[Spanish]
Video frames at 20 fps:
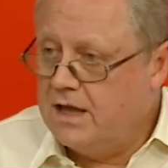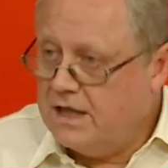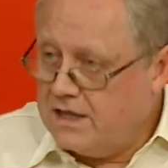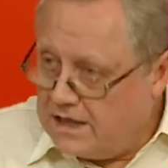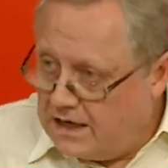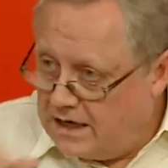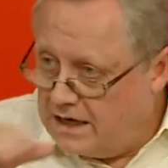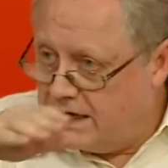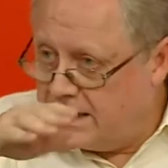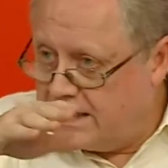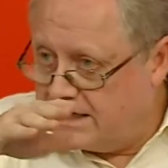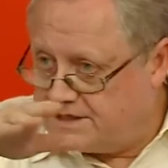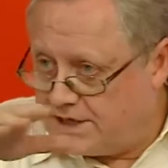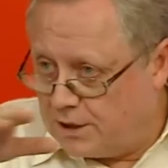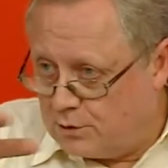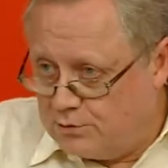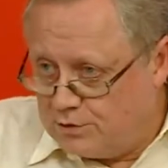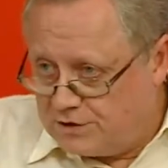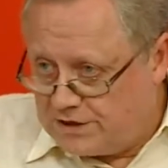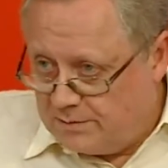Y en, el
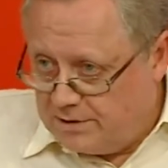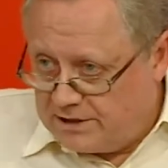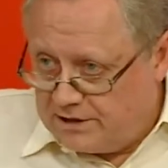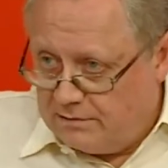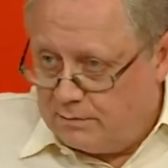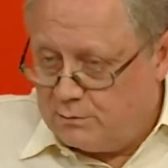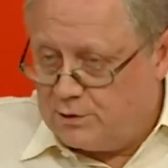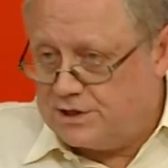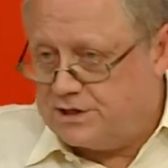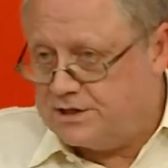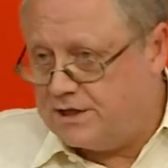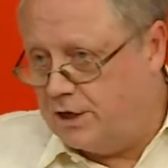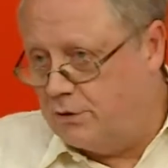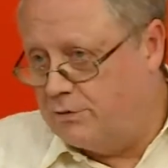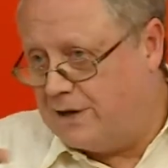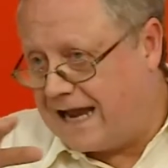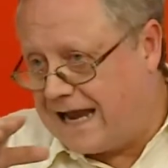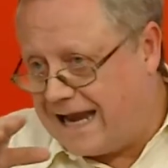segundo semestre vamos a tener una